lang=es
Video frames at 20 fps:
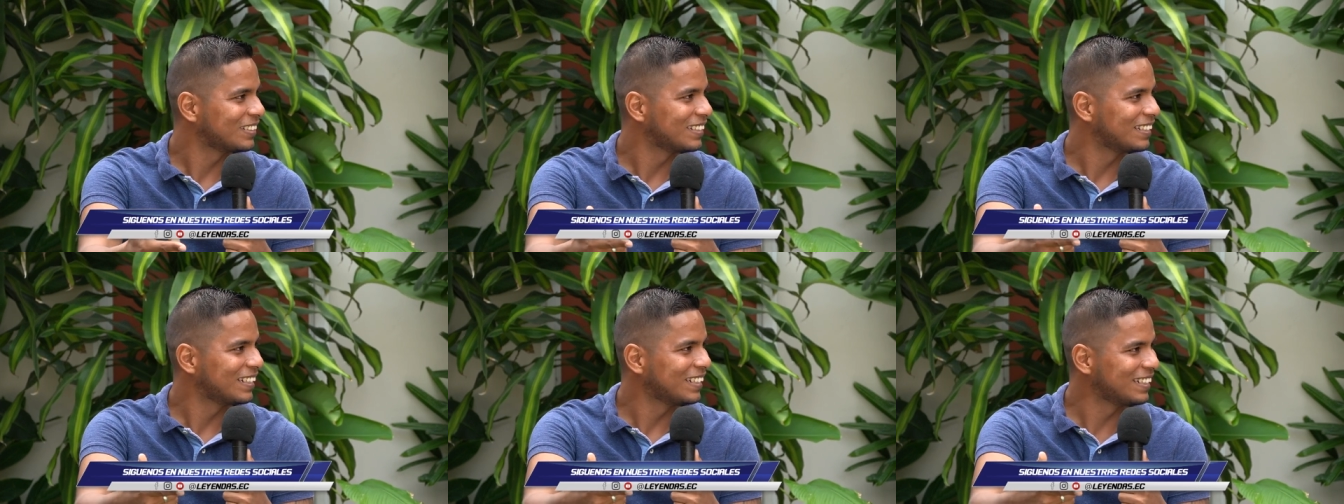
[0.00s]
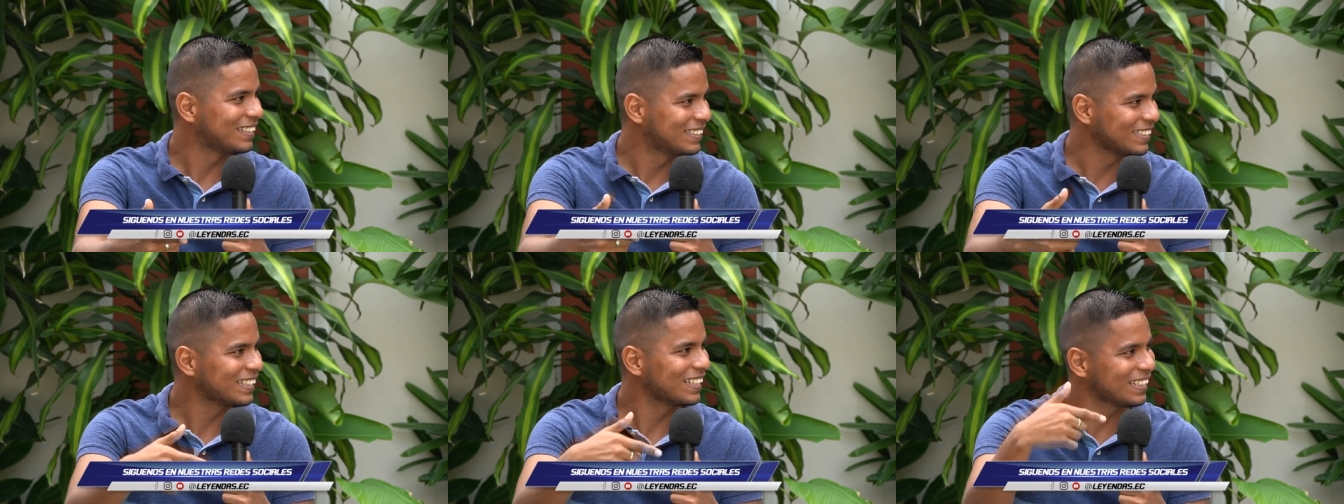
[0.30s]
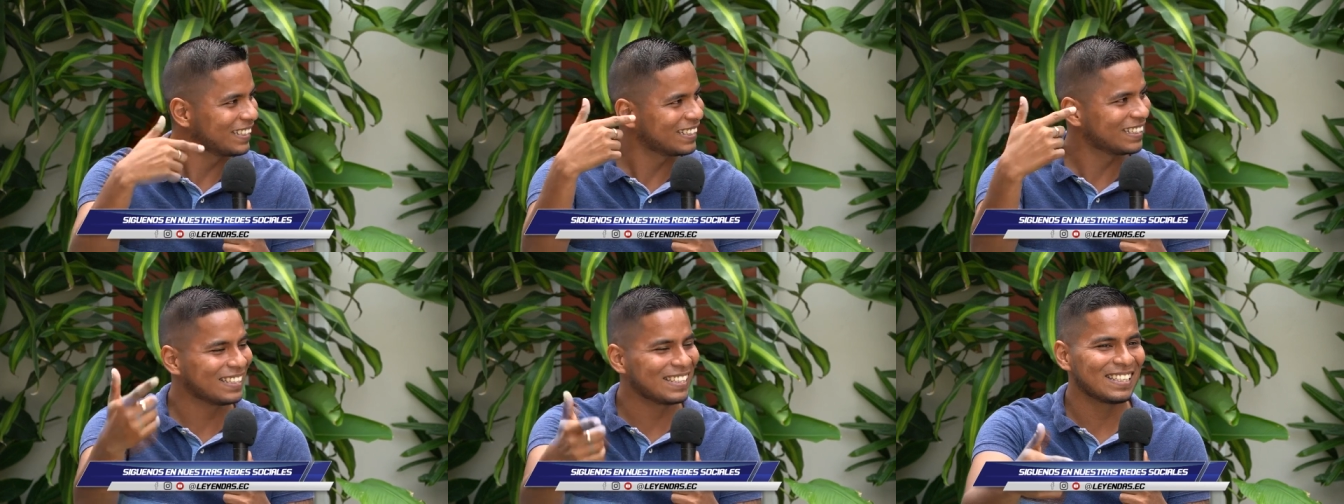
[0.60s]
Oh, el
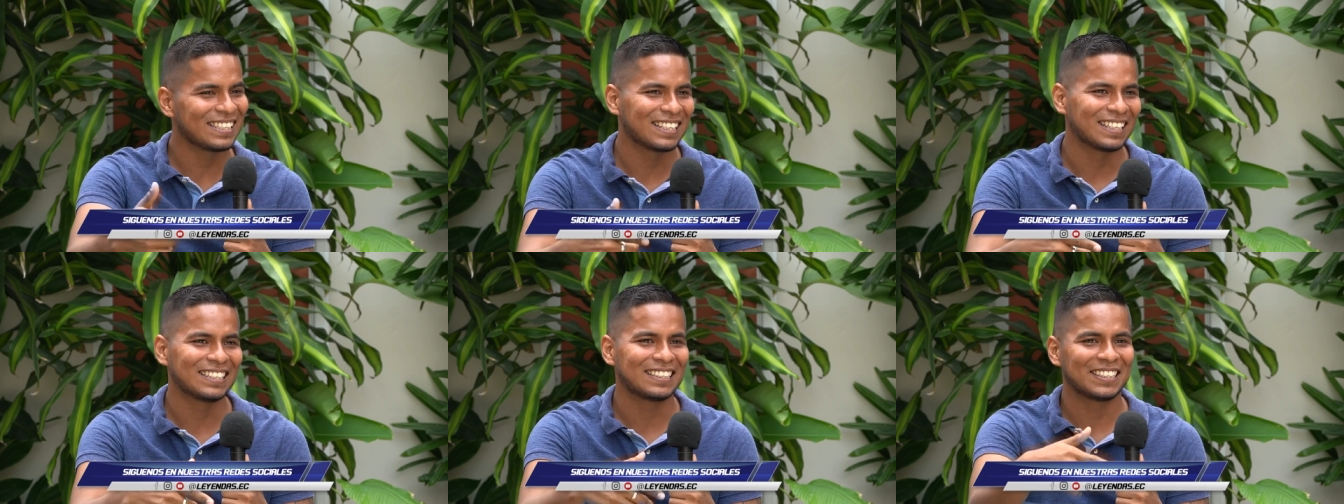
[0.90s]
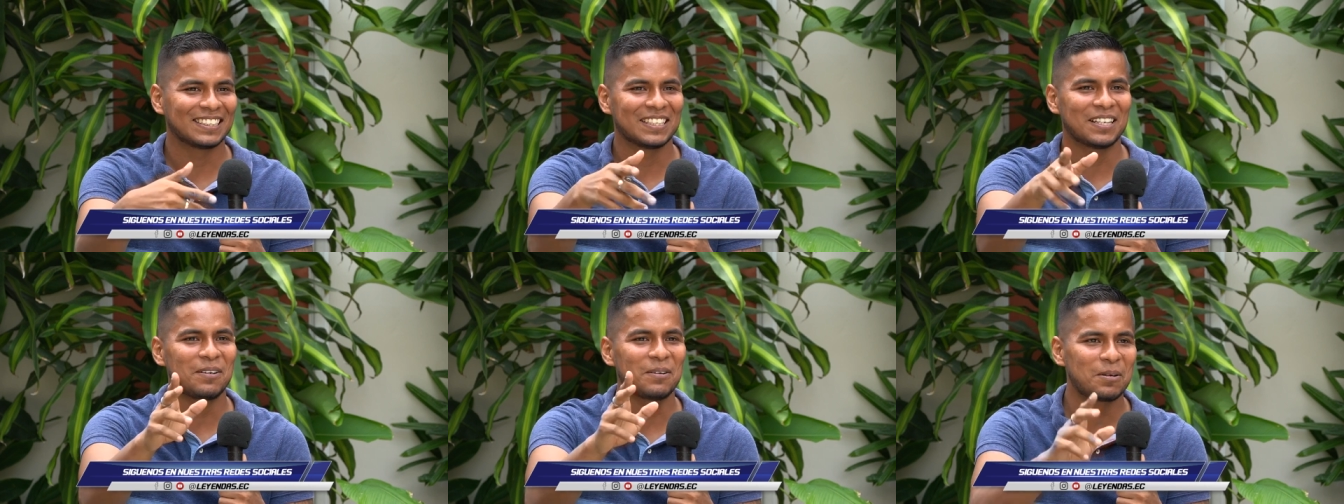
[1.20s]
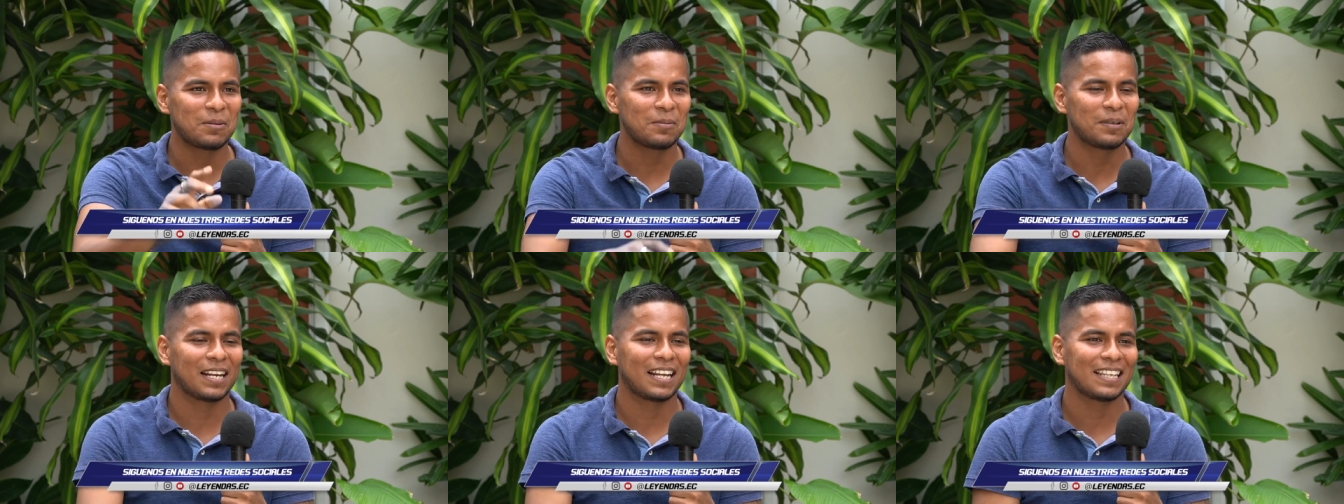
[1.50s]
siguiente día, entrenamos
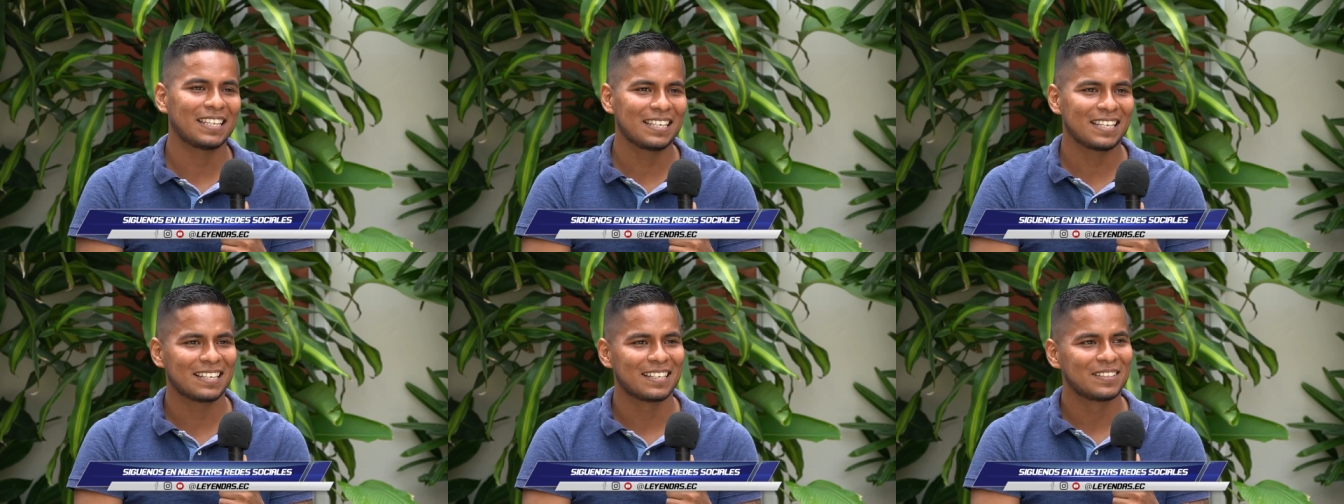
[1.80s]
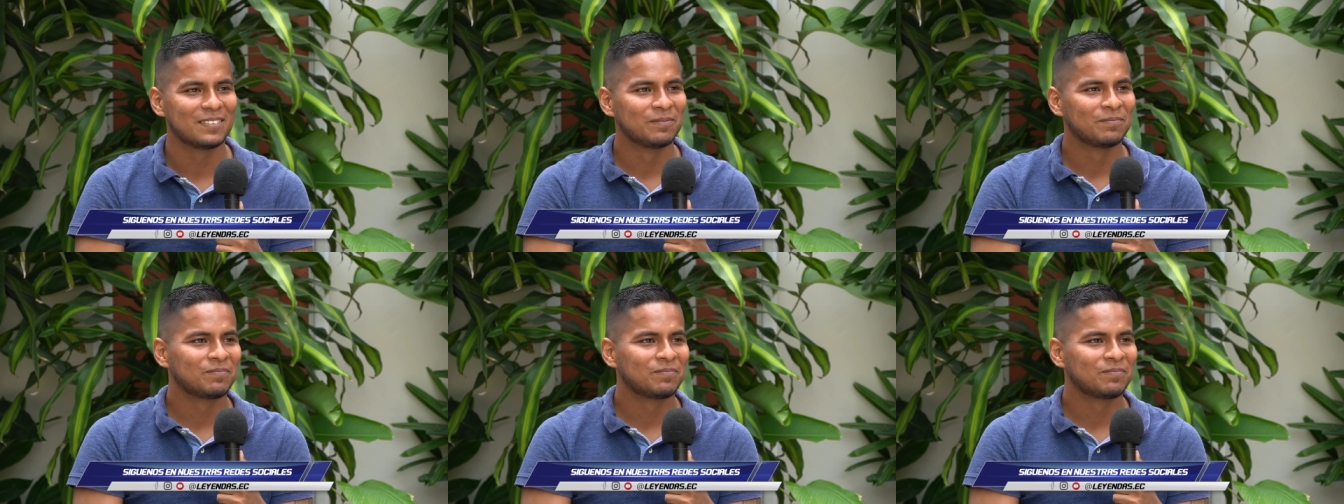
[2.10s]
como a las 10.